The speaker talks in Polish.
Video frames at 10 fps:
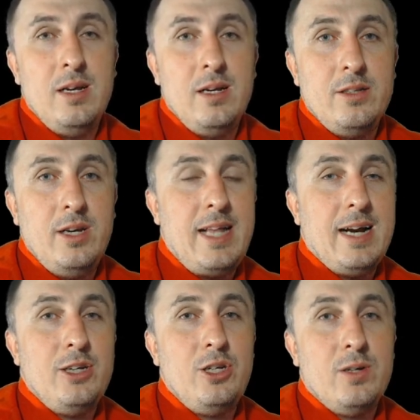No i
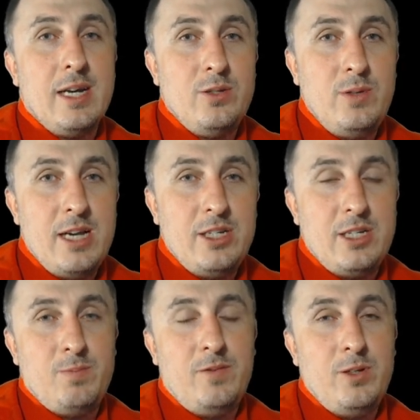nagle się okazuje, że
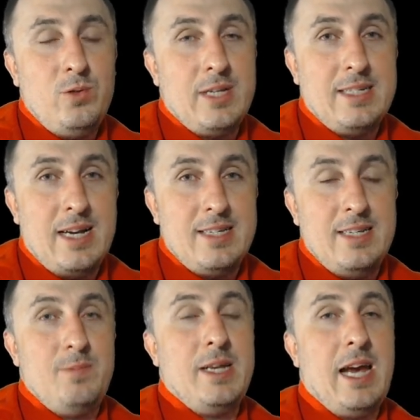z powodu zarazy
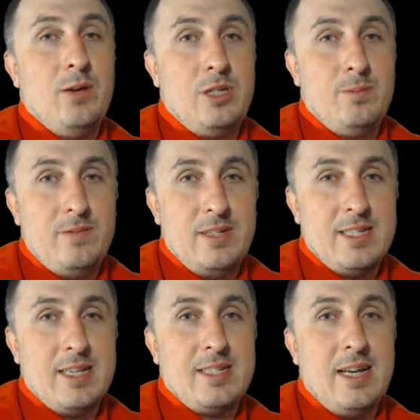zmieniają się pewne
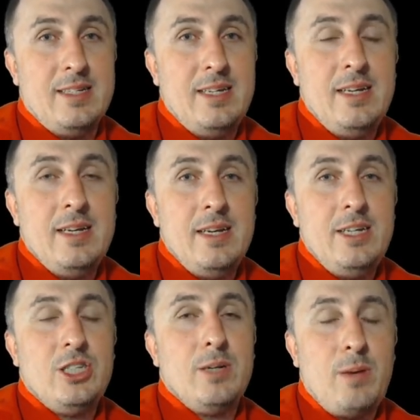zasady
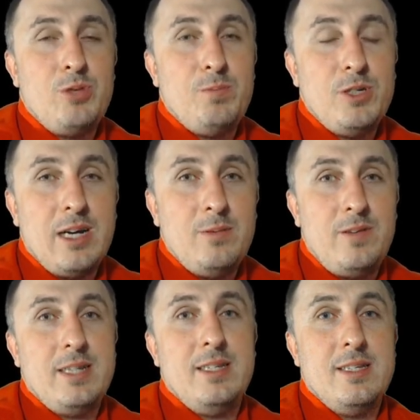i trzeba
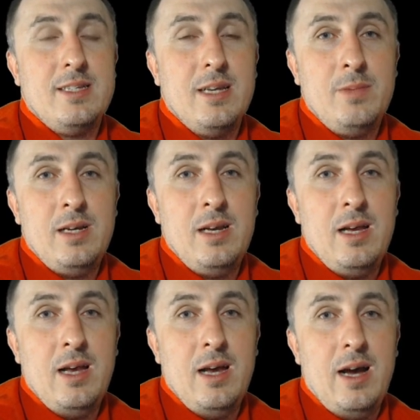przeprogramować system.
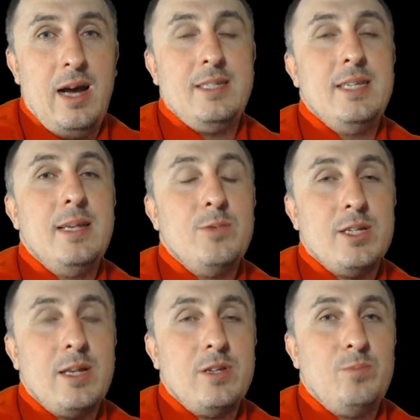A system
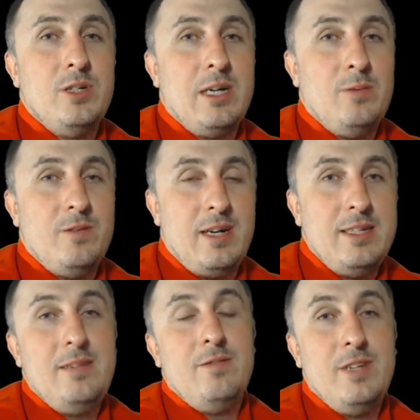został
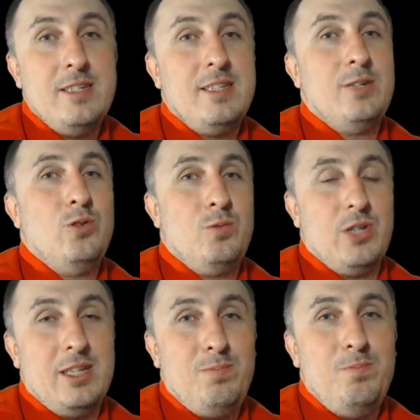zaprogramowany w języku
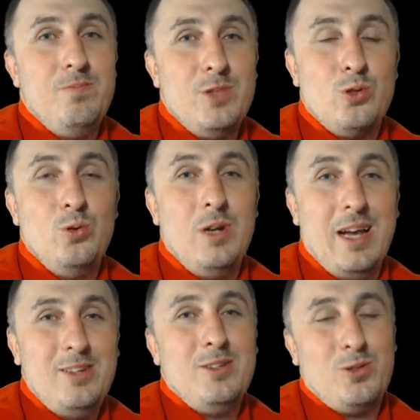sprzed 100 lat,
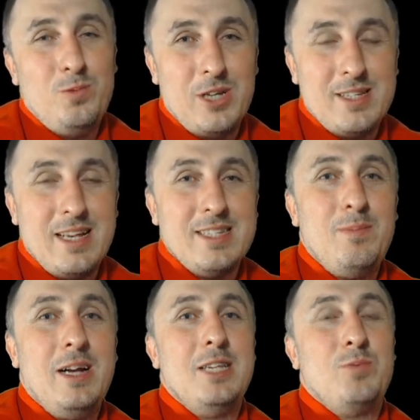no 100 przesadzam,
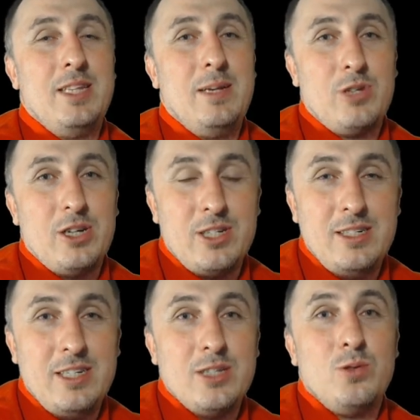ale sprzed na przykład
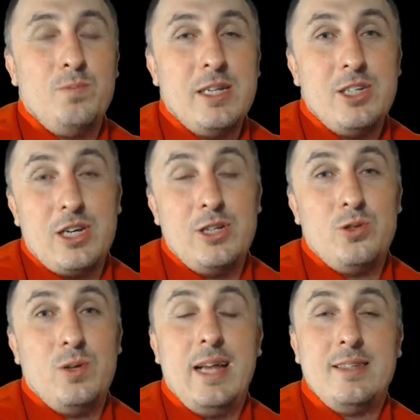
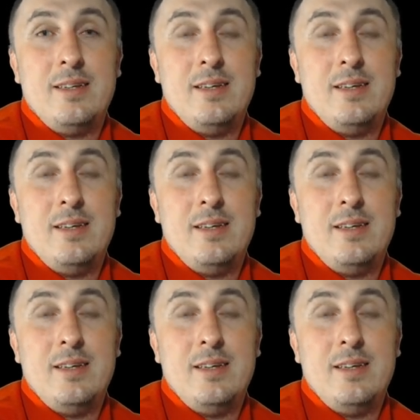40-50 lat.